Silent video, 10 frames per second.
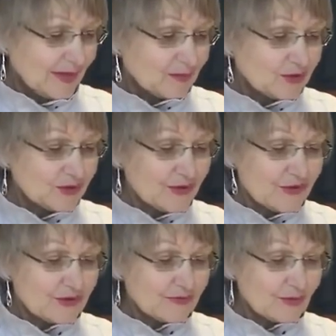Потому что
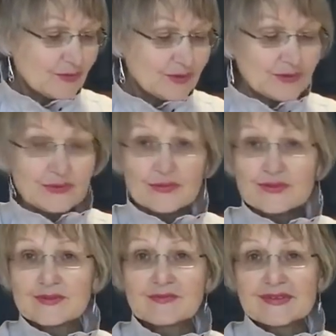червовый
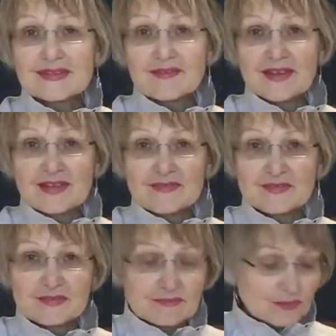туз в основании
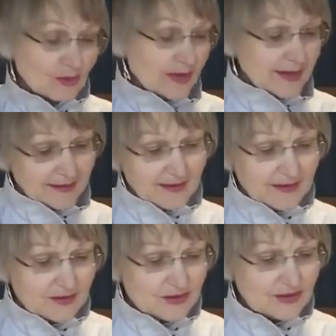всего, это,
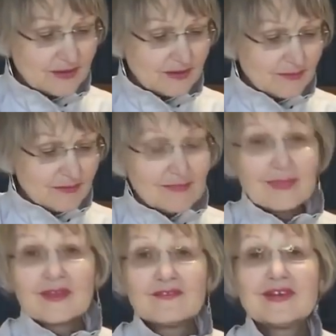конечно,
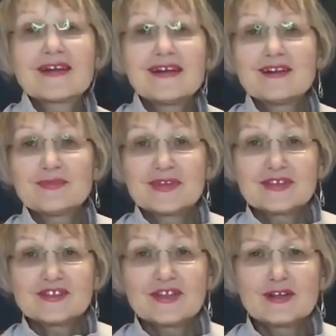великолепное
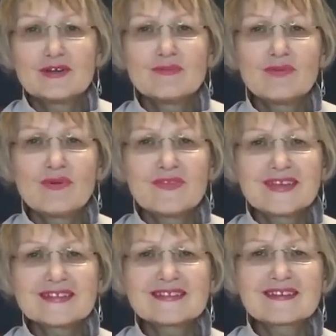начало,
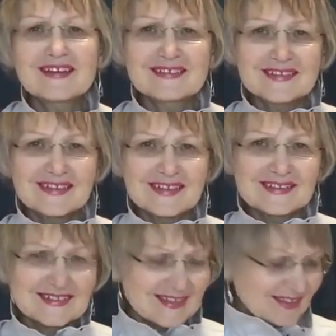любовное, страстное
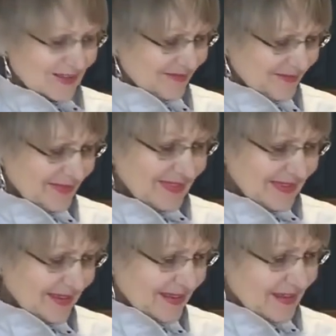начало.
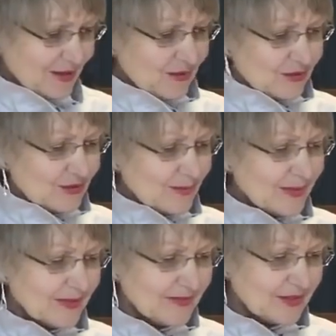Это то, что
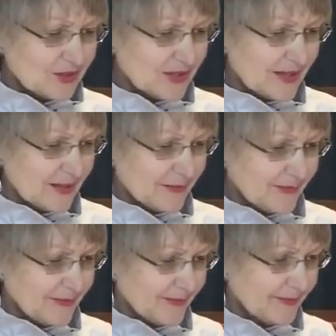было в начале.